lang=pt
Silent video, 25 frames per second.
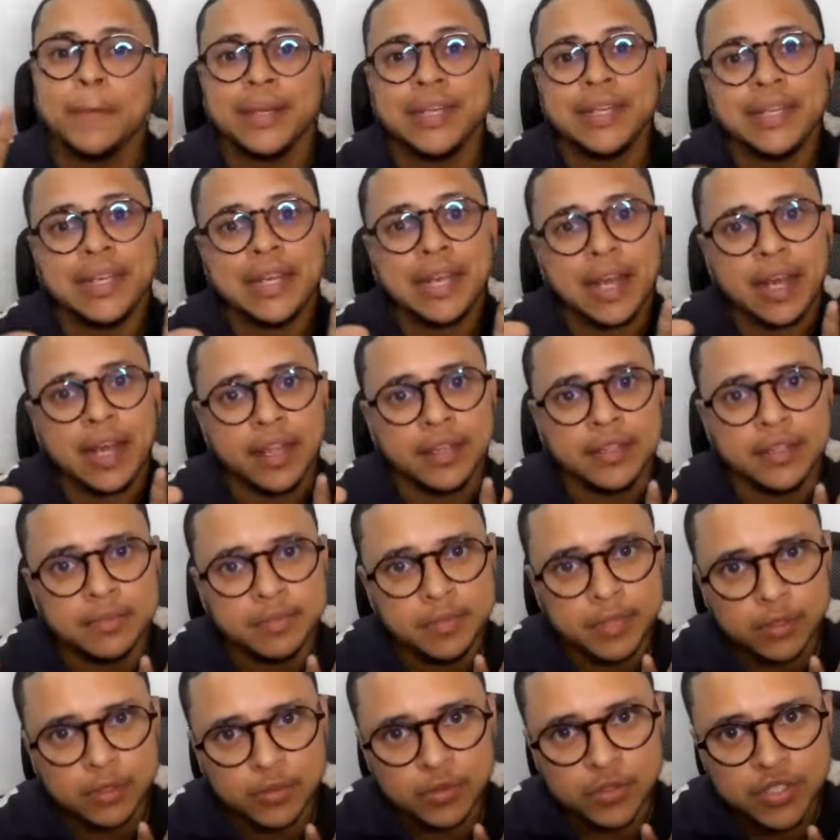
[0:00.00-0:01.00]
pregada
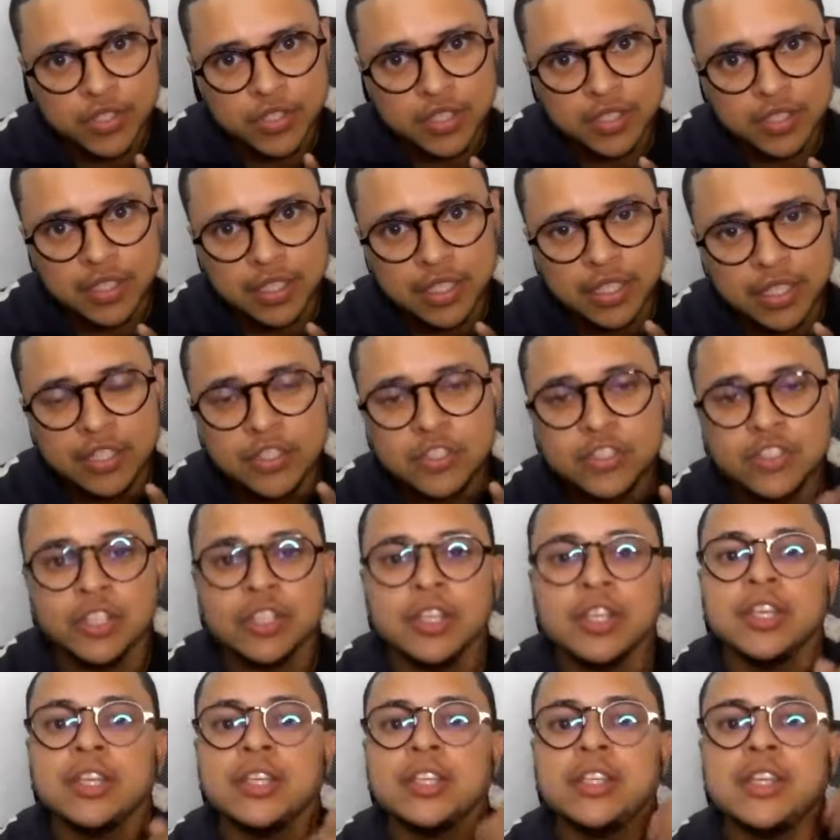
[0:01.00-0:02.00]
pelo Ocidente
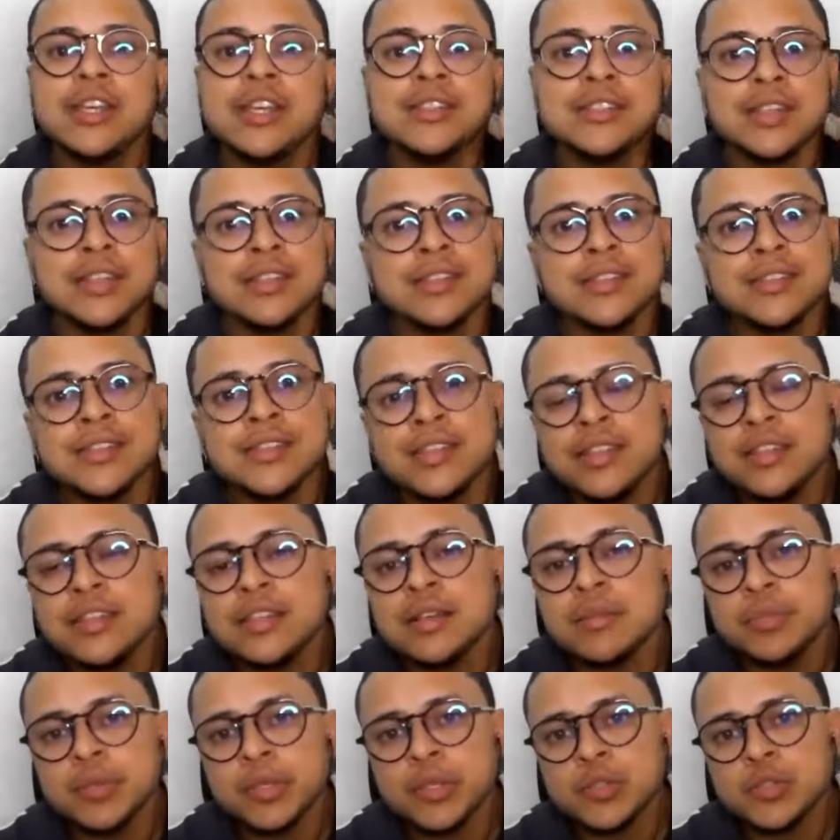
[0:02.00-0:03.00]
e
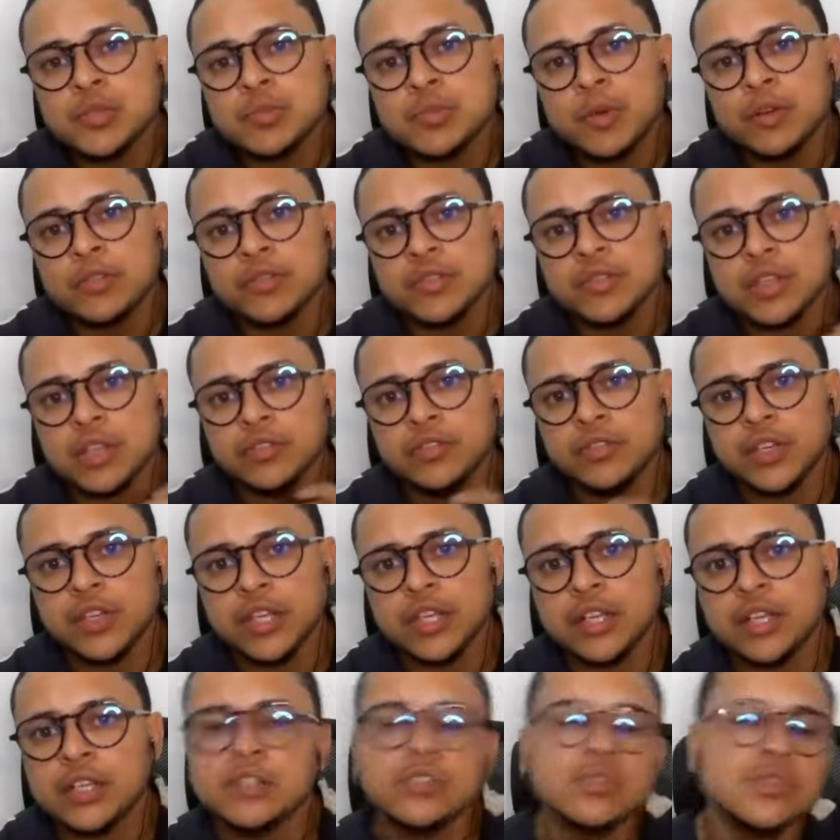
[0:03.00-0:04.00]
exercida pelos povos
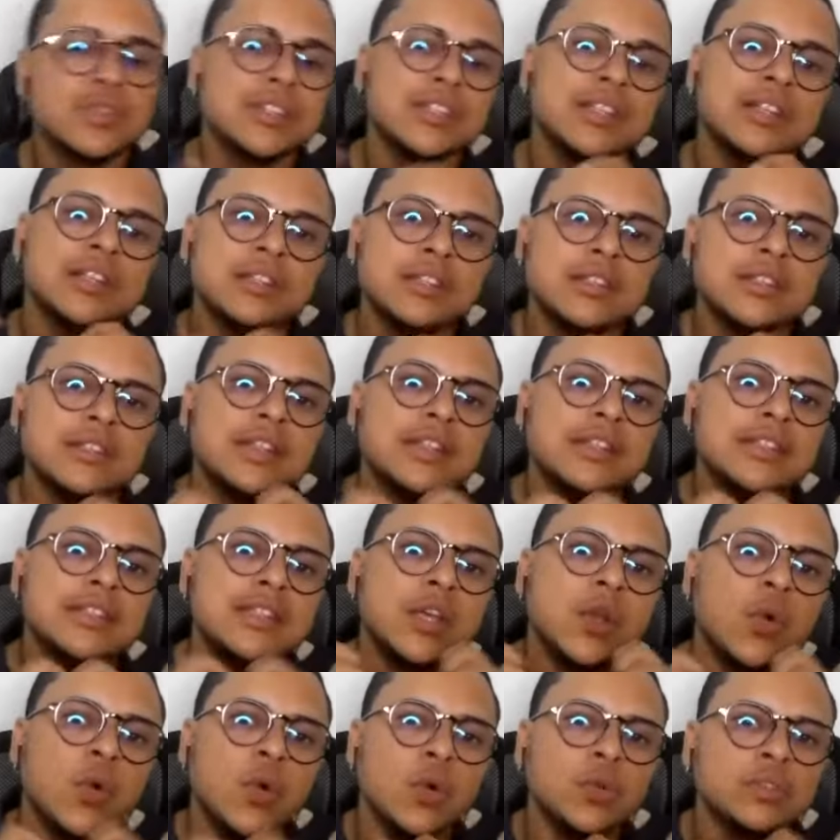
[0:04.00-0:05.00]
africanos antes
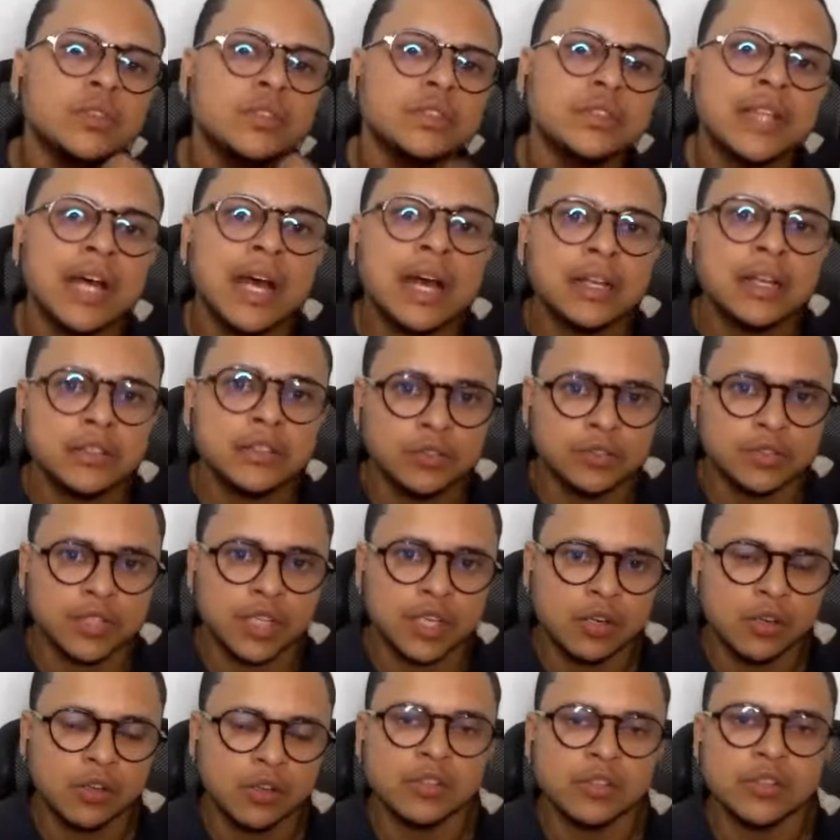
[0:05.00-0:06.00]
desse contato
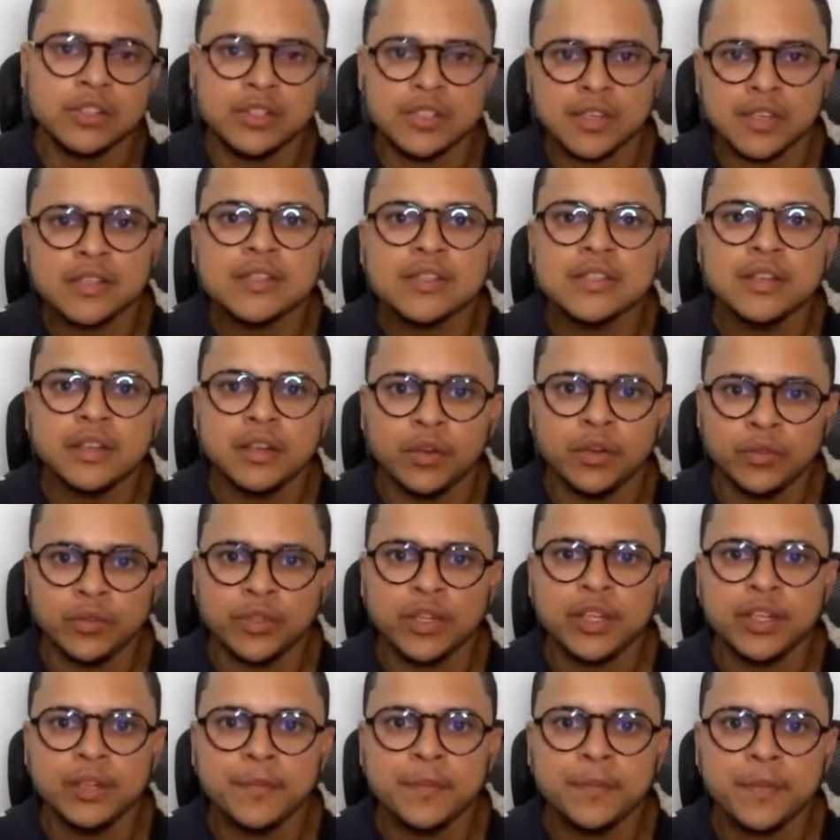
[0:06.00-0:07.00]
da colonização,
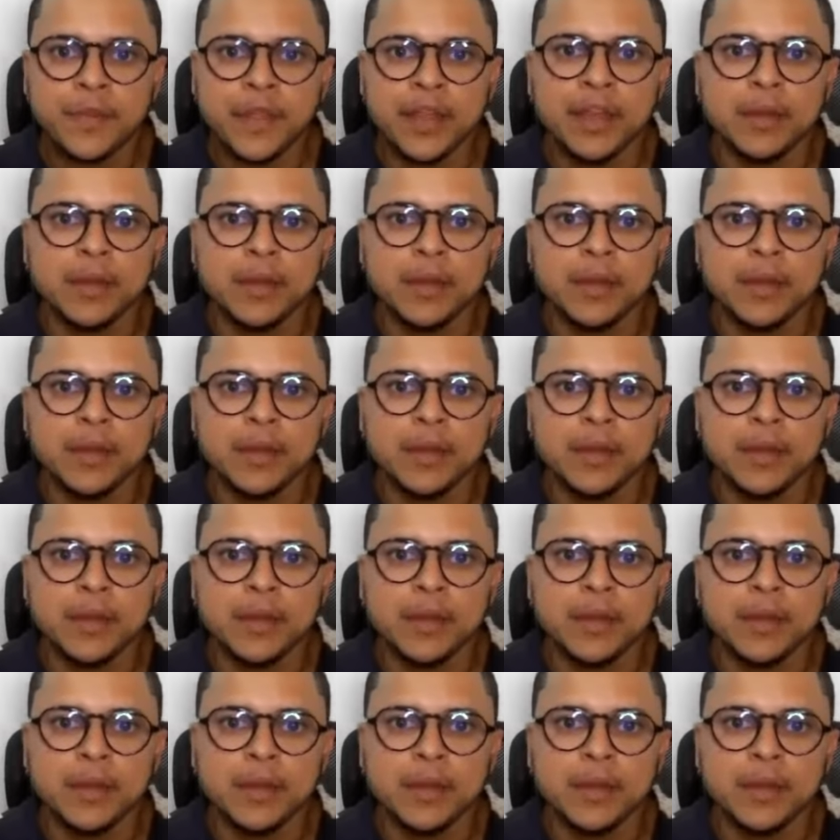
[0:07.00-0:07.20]
né?